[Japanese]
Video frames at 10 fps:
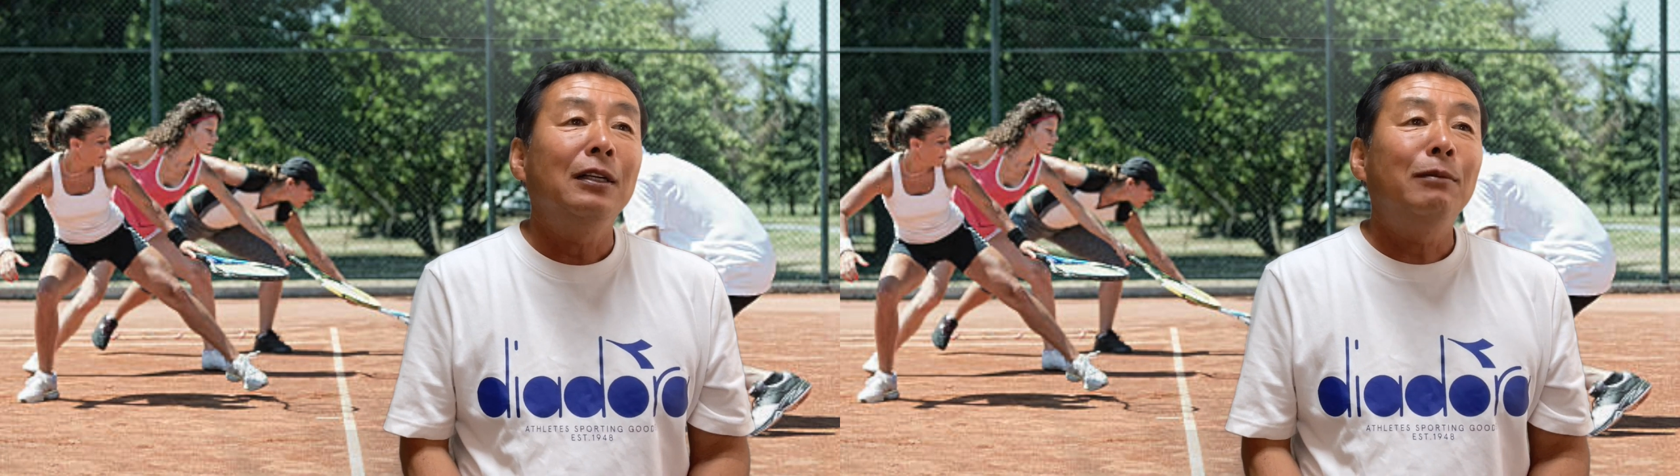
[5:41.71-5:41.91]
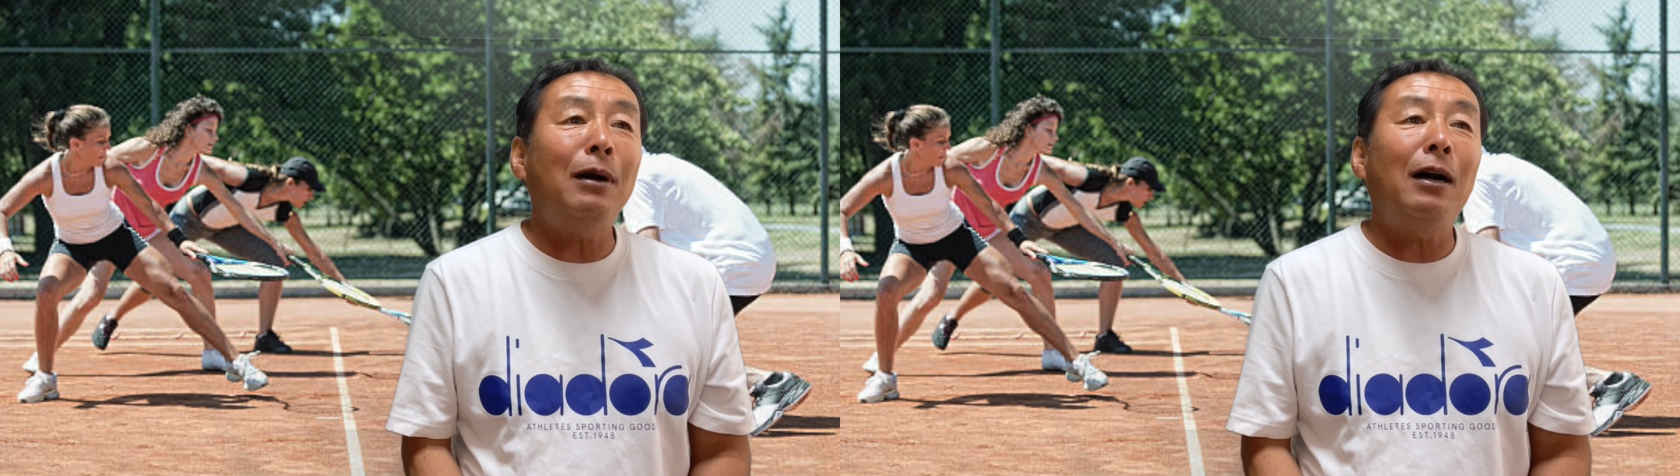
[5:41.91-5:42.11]

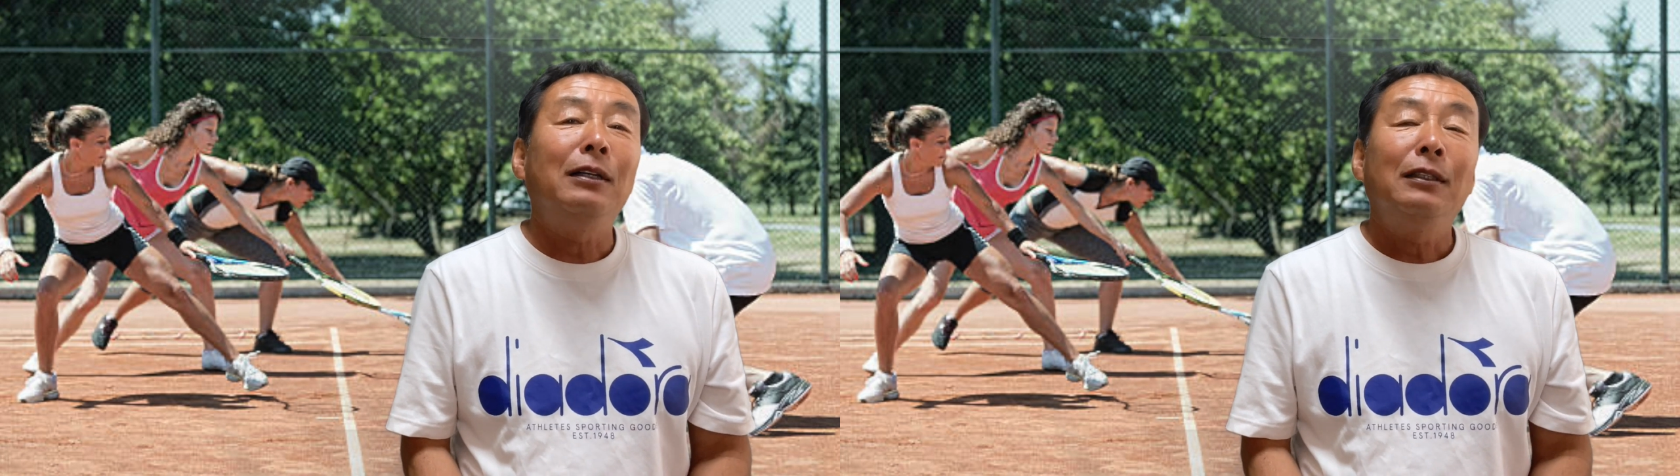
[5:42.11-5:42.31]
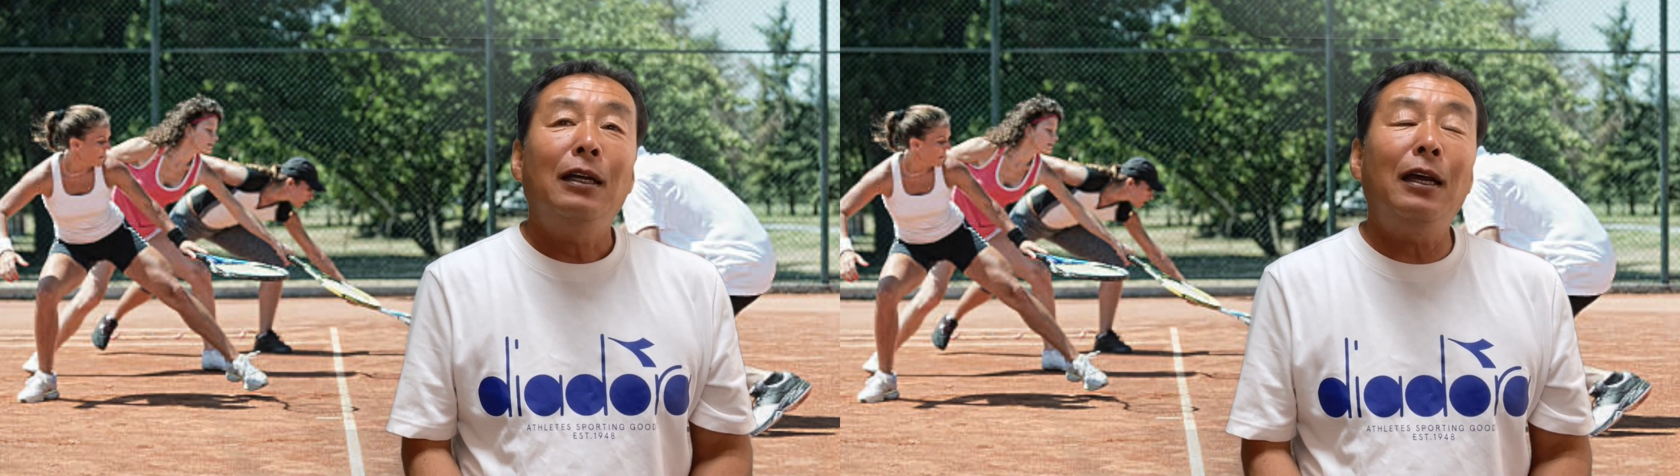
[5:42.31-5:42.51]
まあ、
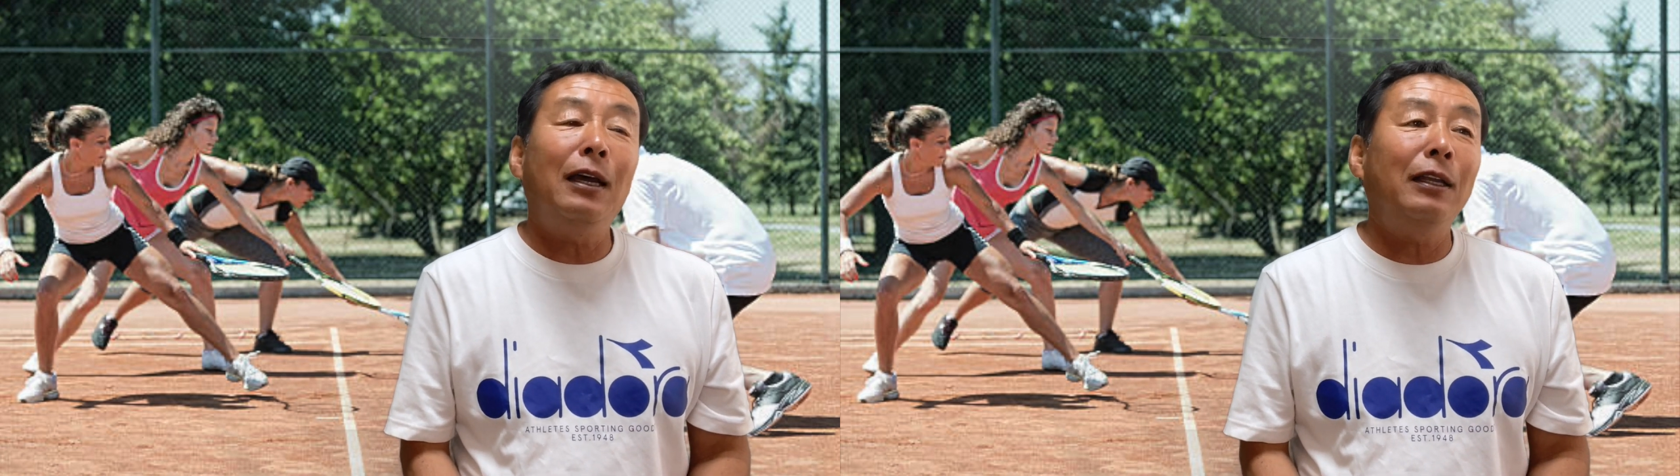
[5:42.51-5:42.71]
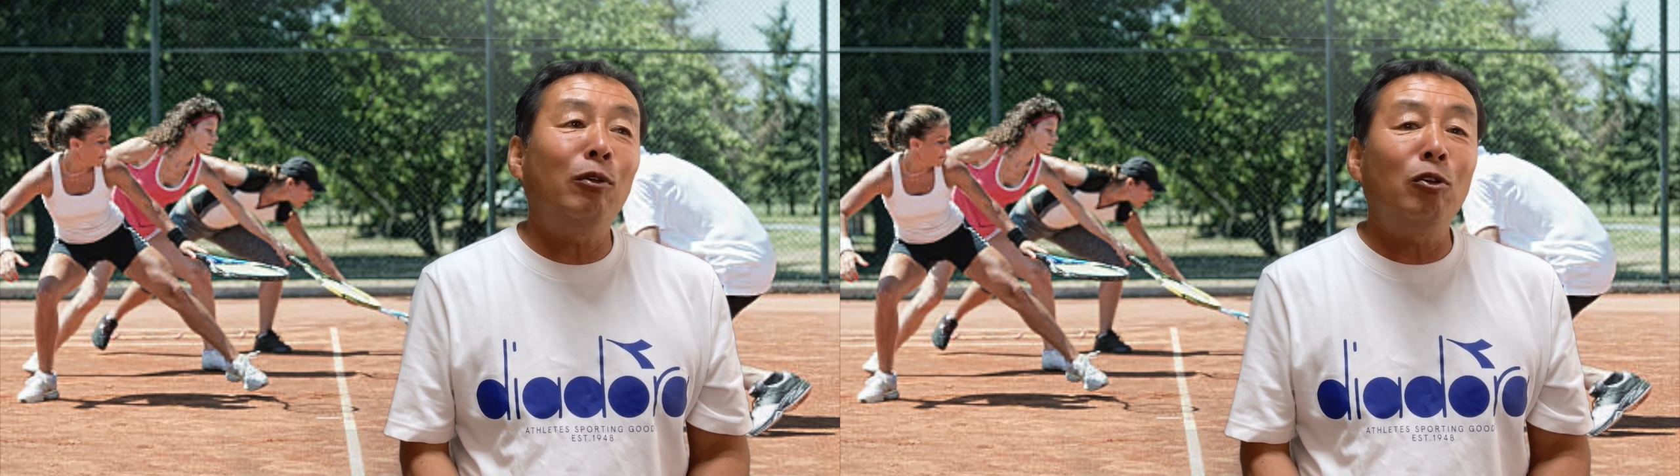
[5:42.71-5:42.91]

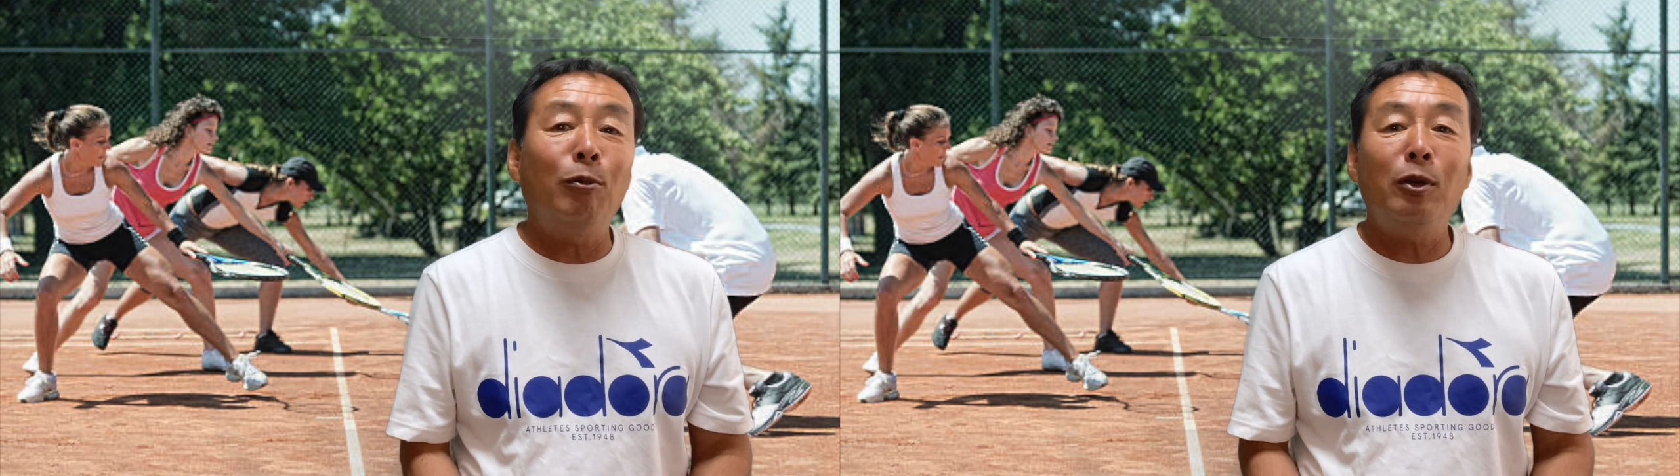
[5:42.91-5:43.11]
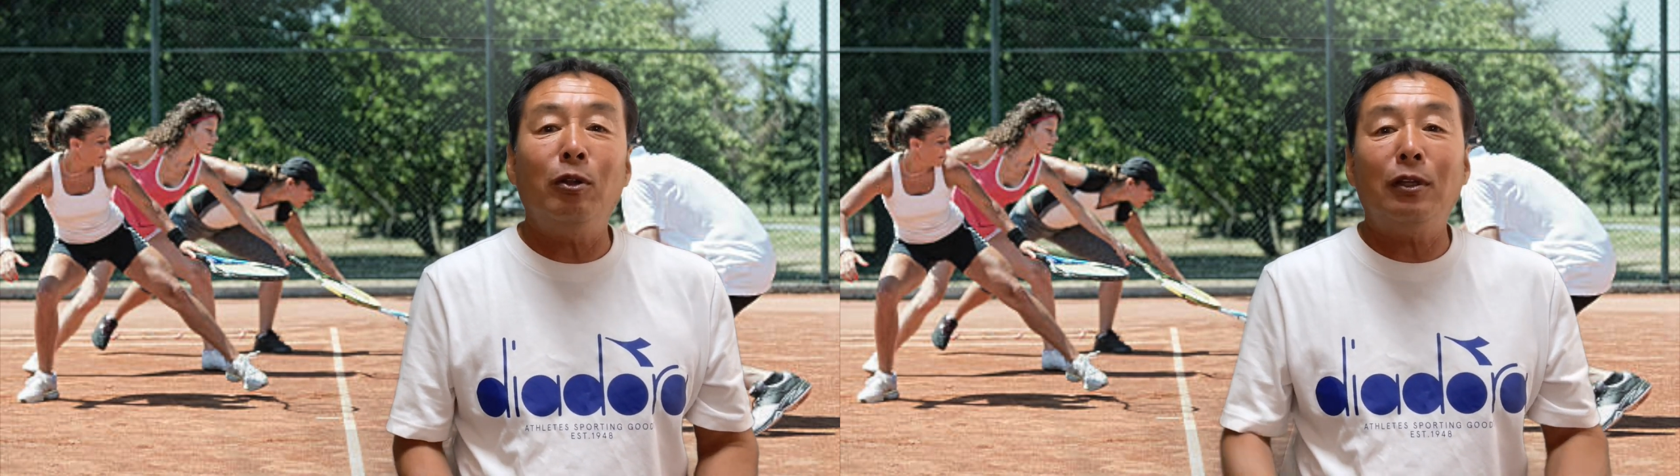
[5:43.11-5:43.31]
えっ、ー、と、曜
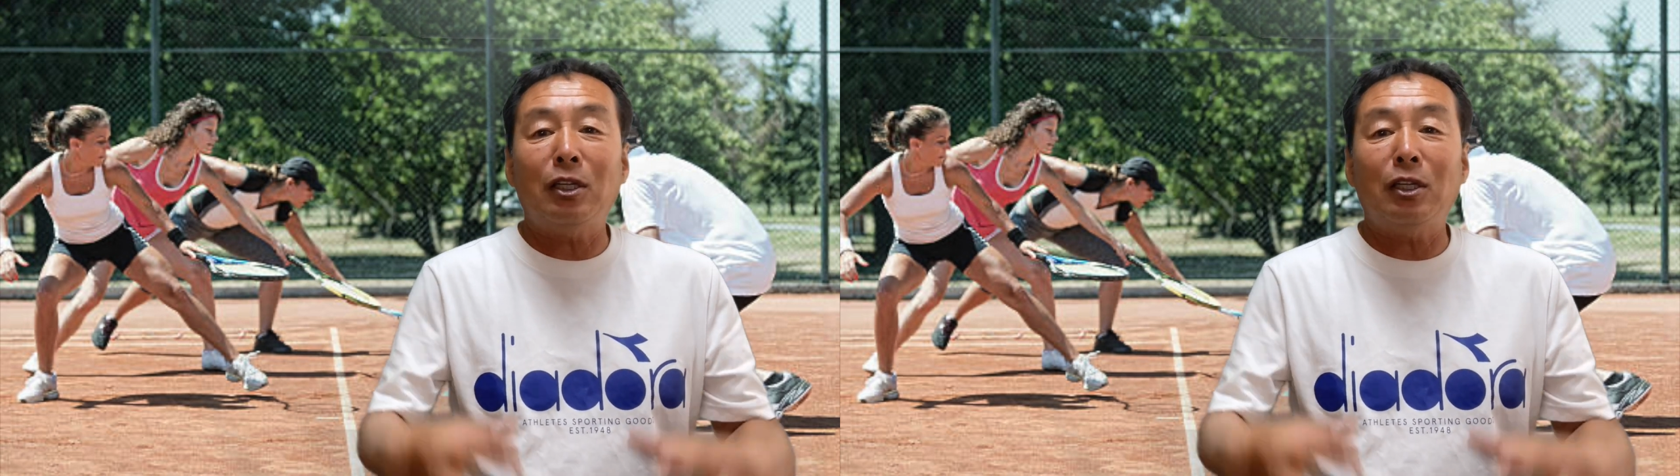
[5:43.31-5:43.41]
日によって